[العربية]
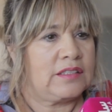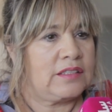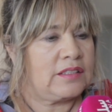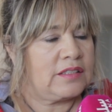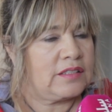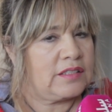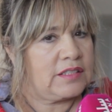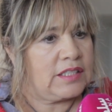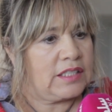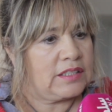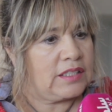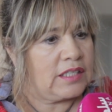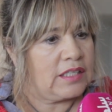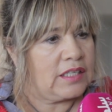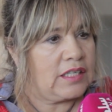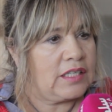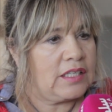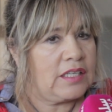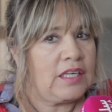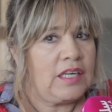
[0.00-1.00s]

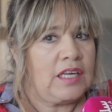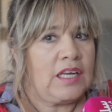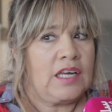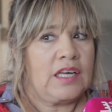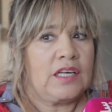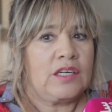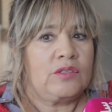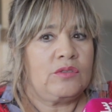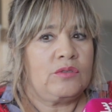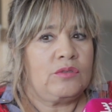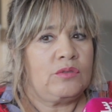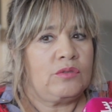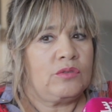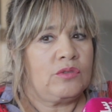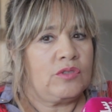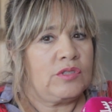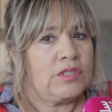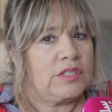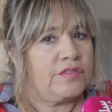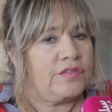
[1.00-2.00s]
الصداقة
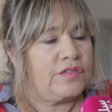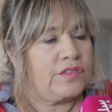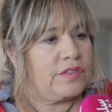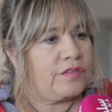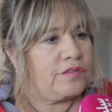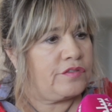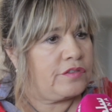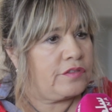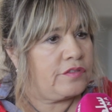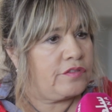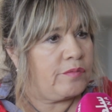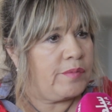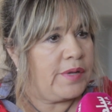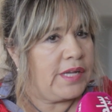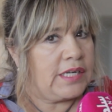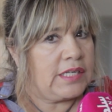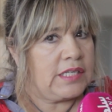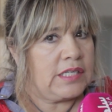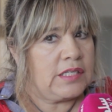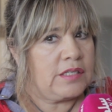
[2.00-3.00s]
وكنت في, في, في
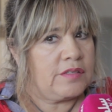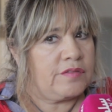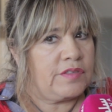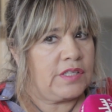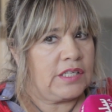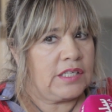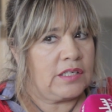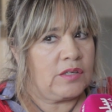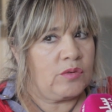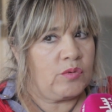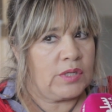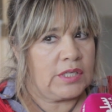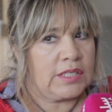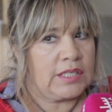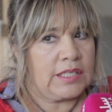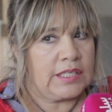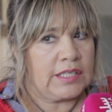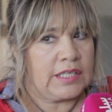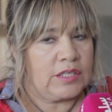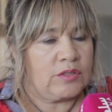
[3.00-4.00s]
باريس في ذاك الوقت
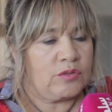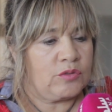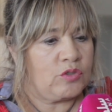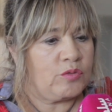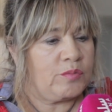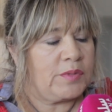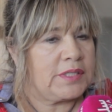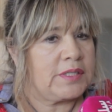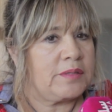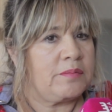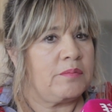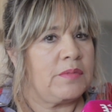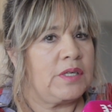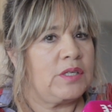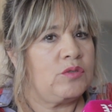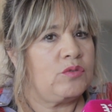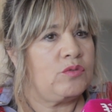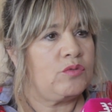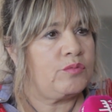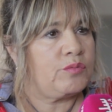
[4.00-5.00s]
اللي كانوا هما تما
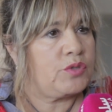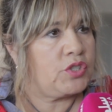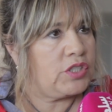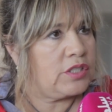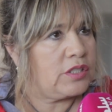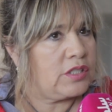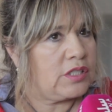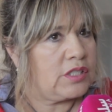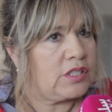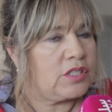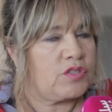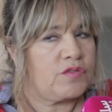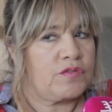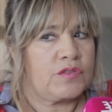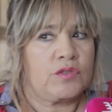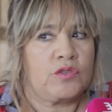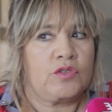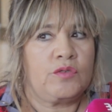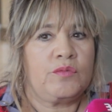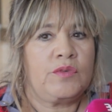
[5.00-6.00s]
ومشيت
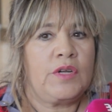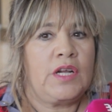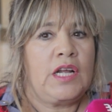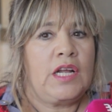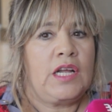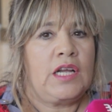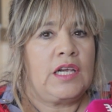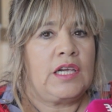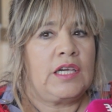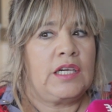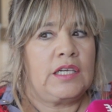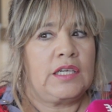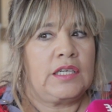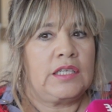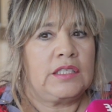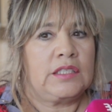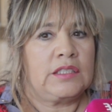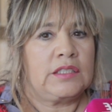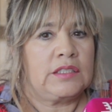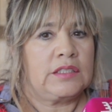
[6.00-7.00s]
شفتهم
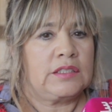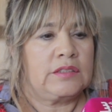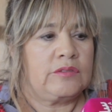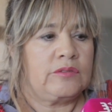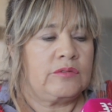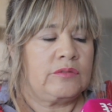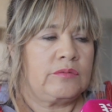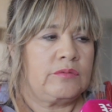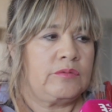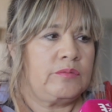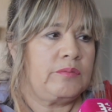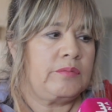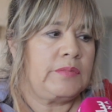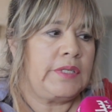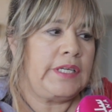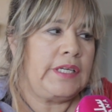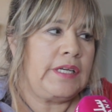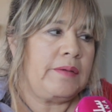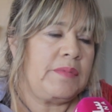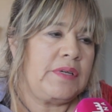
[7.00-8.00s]
آه
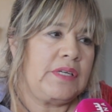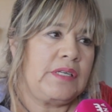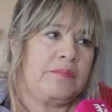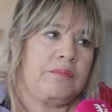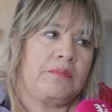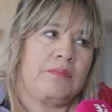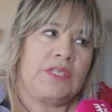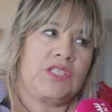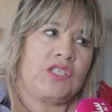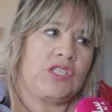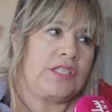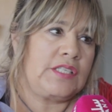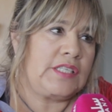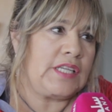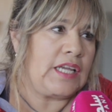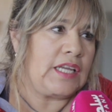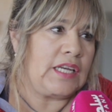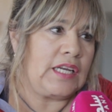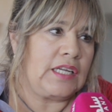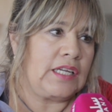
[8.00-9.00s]
هي ما ماشي
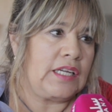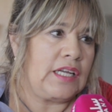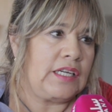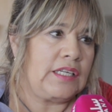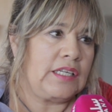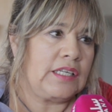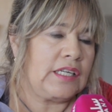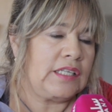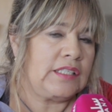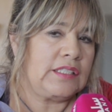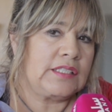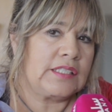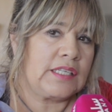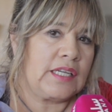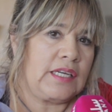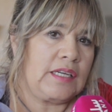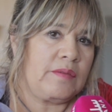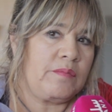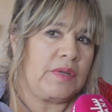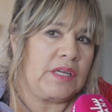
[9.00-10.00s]
سهلة أنا
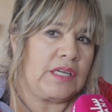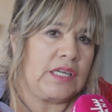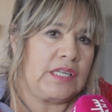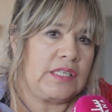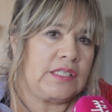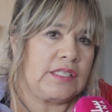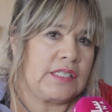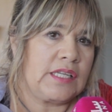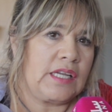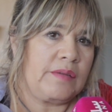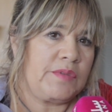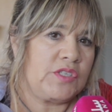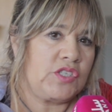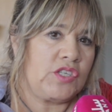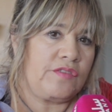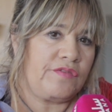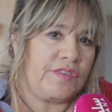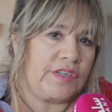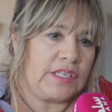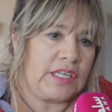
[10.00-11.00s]
كنتكلم على نزهة
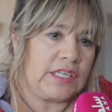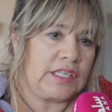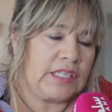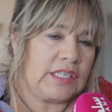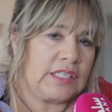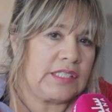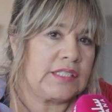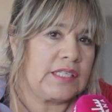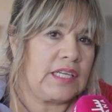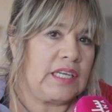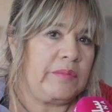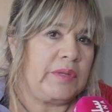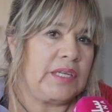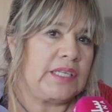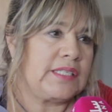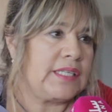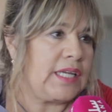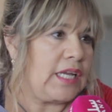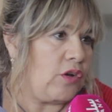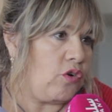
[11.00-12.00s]
ماشي الفنانة كنتكلم على
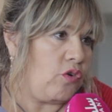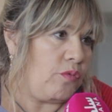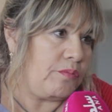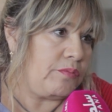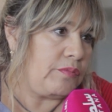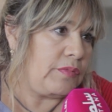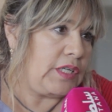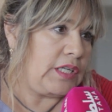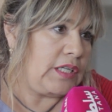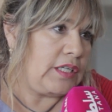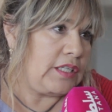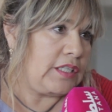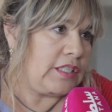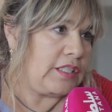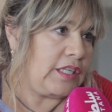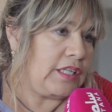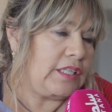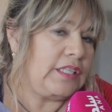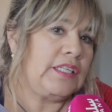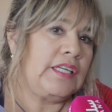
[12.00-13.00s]
نزهة الأم
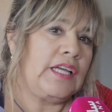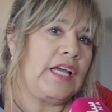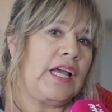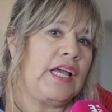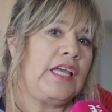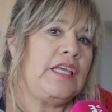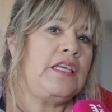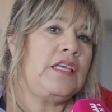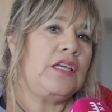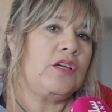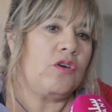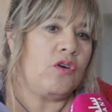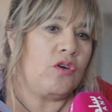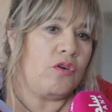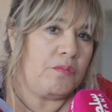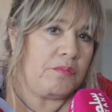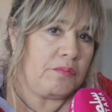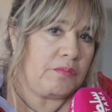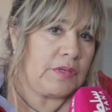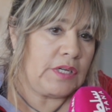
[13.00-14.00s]
يعني كأي
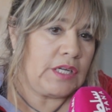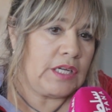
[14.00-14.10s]
أم